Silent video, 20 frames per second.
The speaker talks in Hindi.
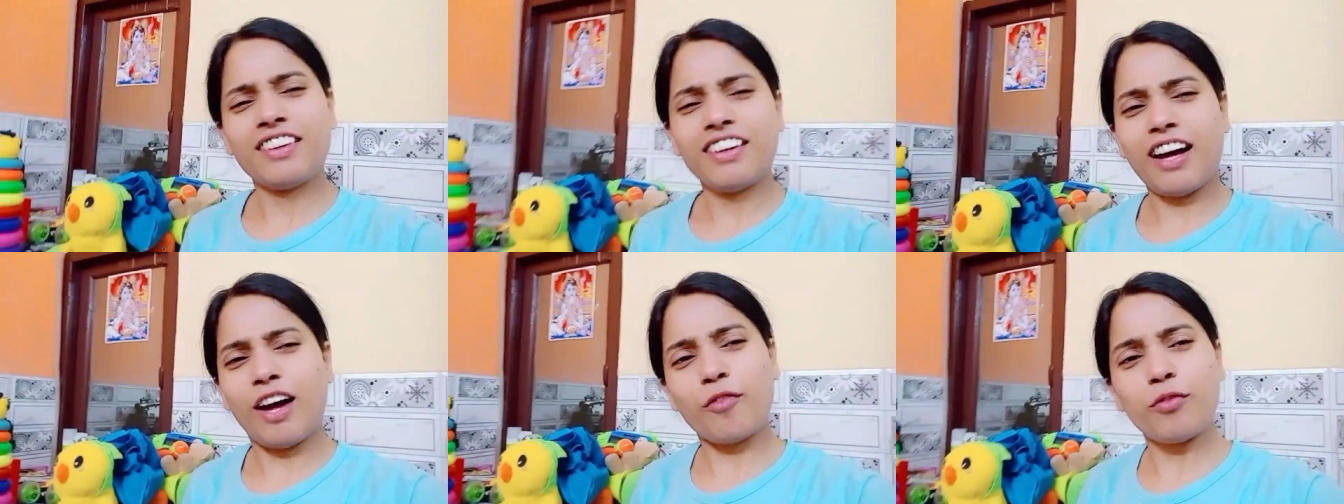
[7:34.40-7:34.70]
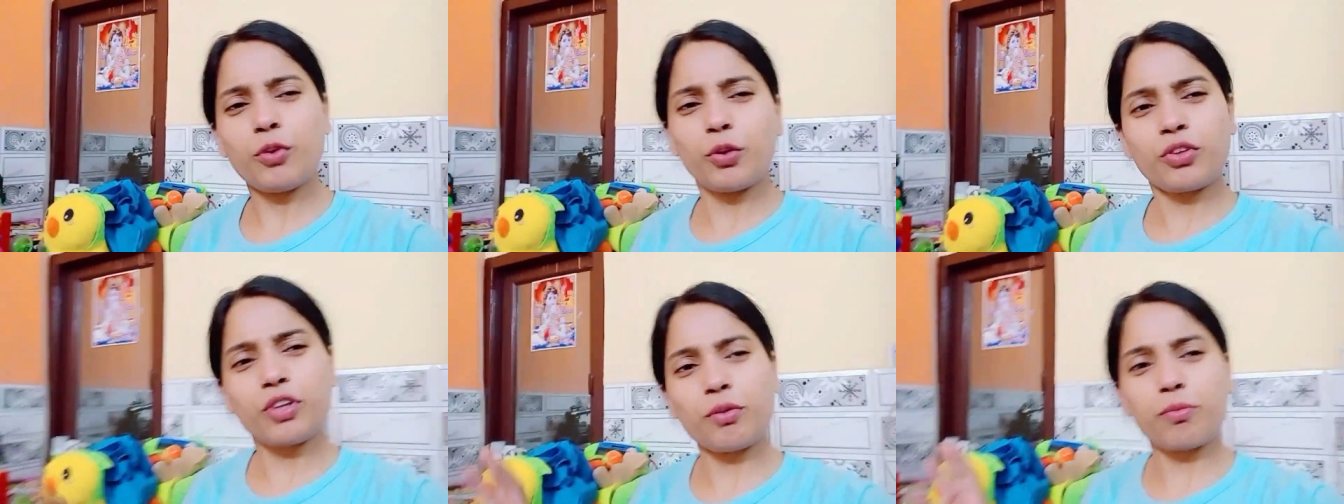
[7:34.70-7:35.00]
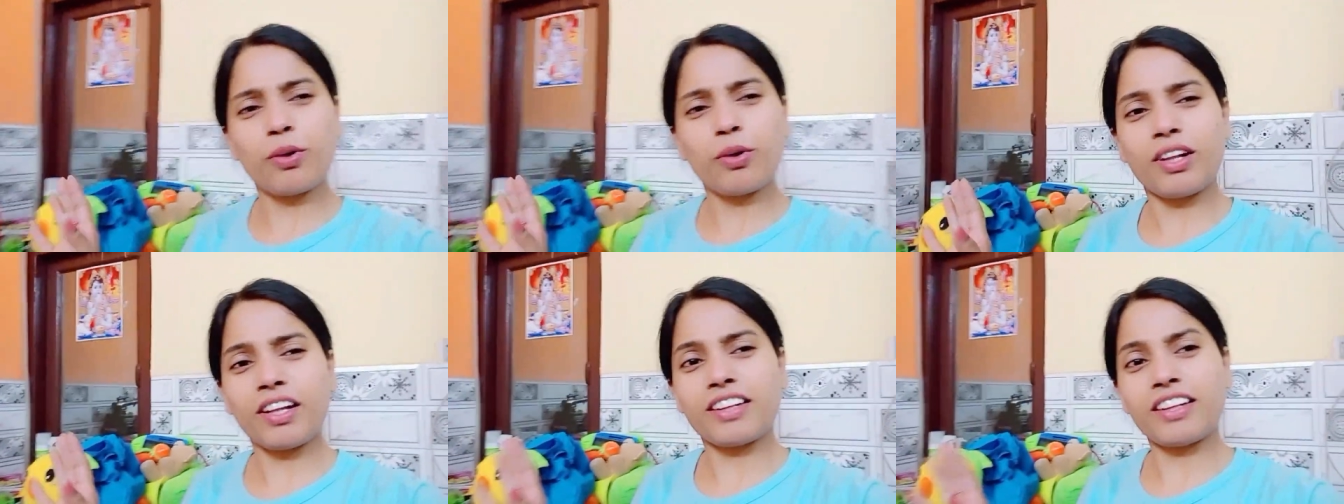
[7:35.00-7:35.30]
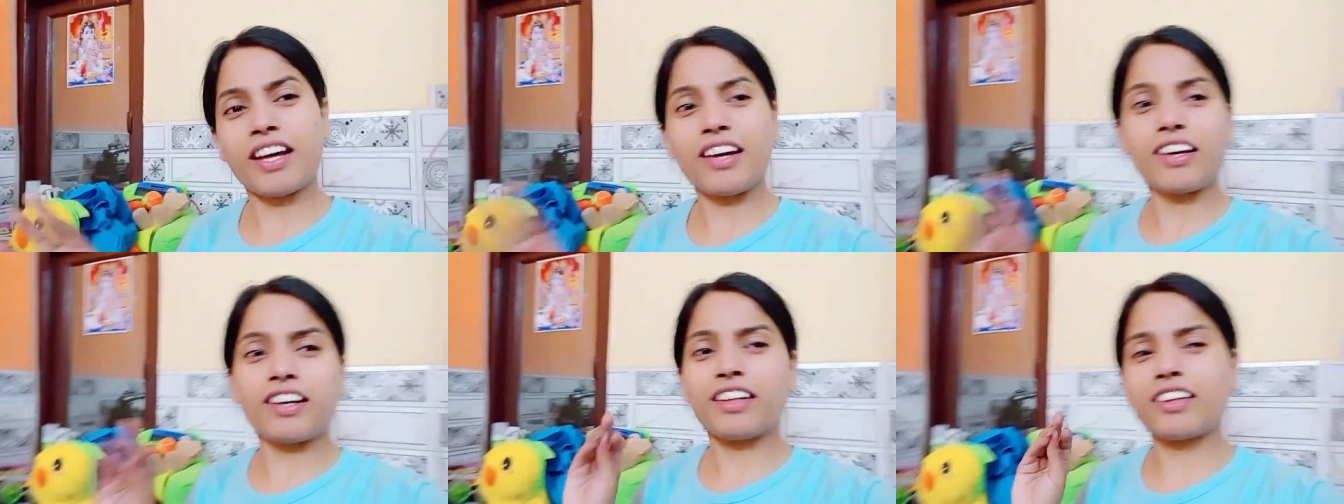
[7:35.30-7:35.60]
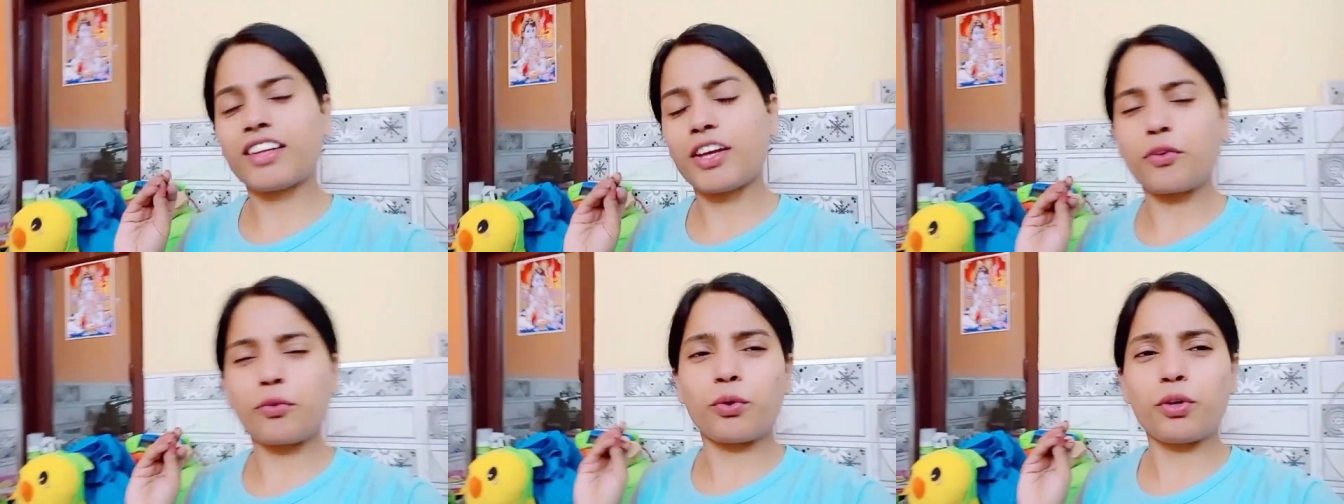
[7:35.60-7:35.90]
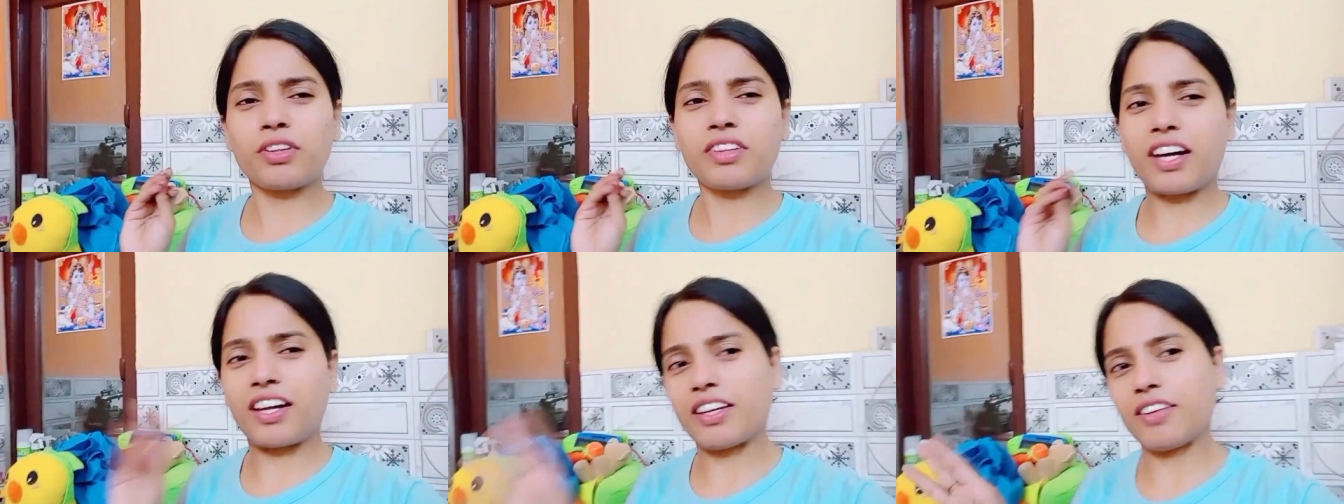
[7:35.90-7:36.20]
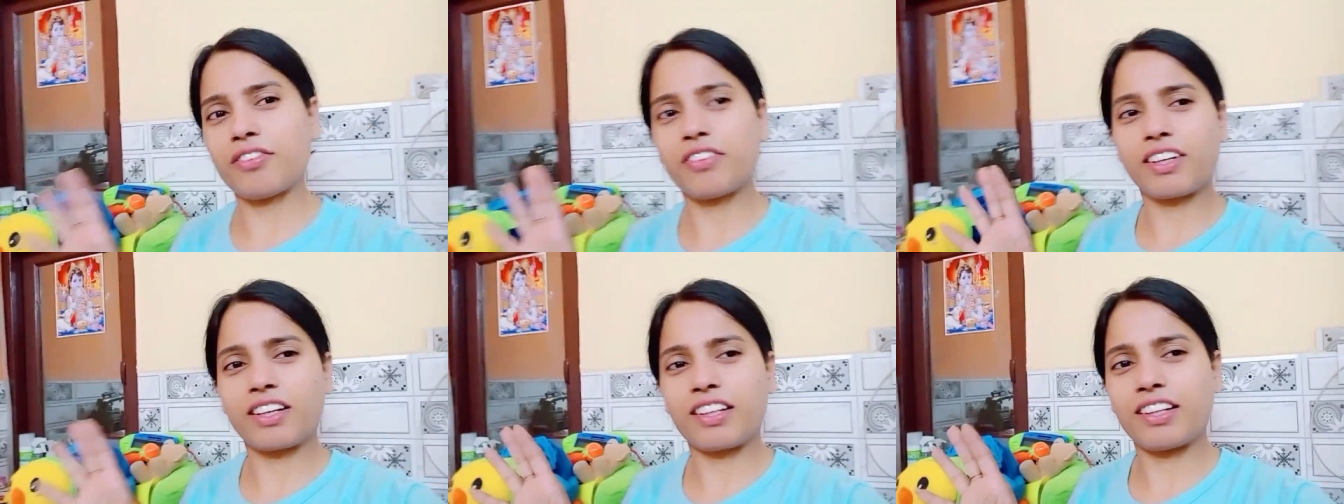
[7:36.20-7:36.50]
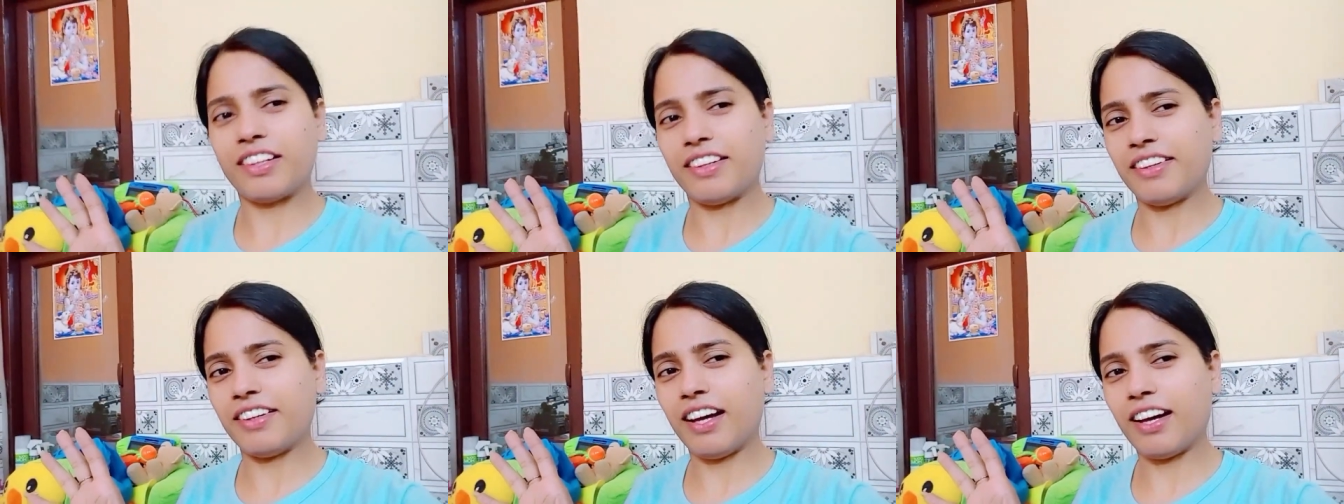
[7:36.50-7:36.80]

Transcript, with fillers: अब जो चीज़ बोल देता है अगर इसकी कोई तारीफ कर देना